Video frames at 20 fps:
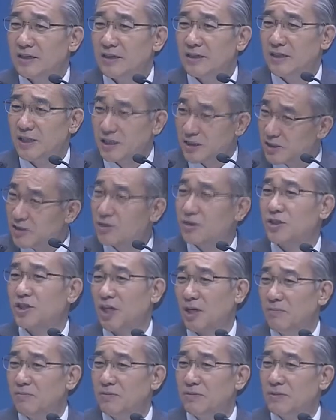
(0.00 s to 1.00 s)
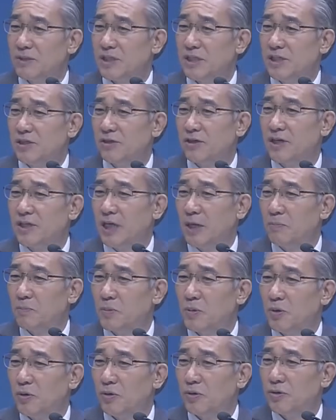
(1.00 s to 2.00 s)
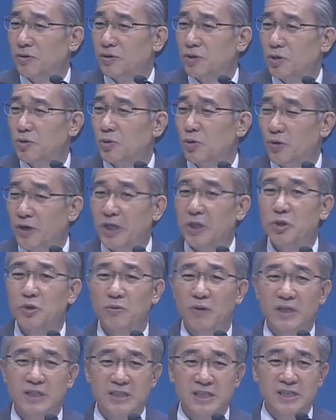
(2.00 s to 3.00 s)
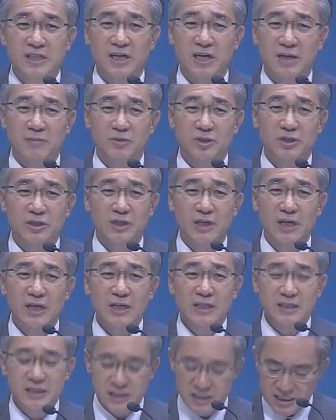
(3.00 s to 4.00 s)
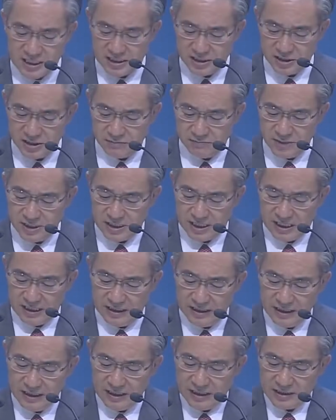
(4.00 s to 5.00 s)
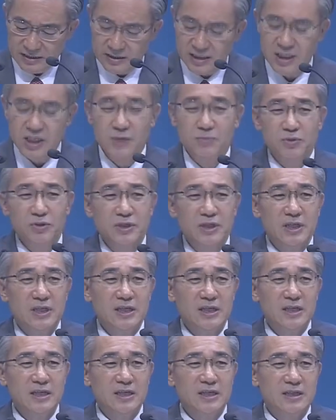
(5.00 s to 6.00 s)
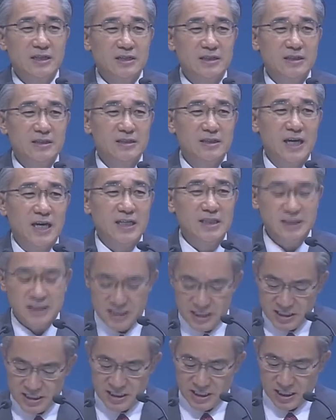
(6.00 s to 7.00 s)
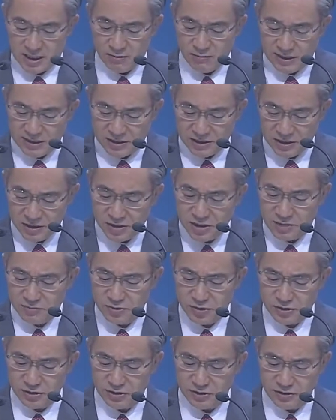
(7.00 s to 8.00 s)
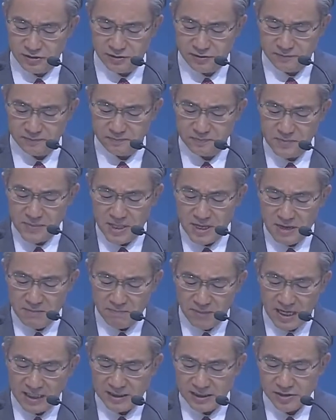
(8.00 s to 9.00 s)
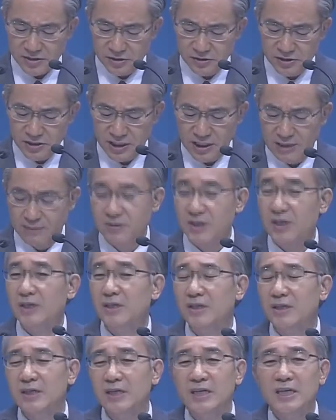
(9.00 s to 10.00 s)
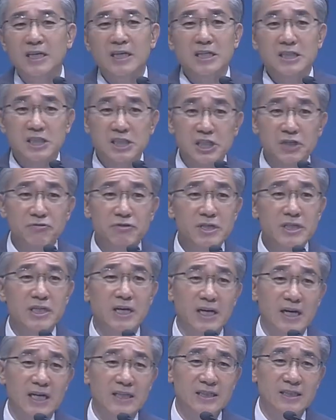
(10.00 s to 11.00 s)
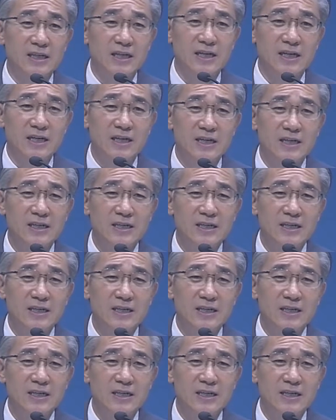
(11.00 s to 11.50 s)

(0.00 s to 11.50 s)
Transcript: 그래서 참 기억에 남고 저도 오랫동안 이 사람을 잊지 않습니다. 근데 이분이 그 한 기자가 와서 이렇게 물었어요. 만약 선생님이 지휘자가 아니라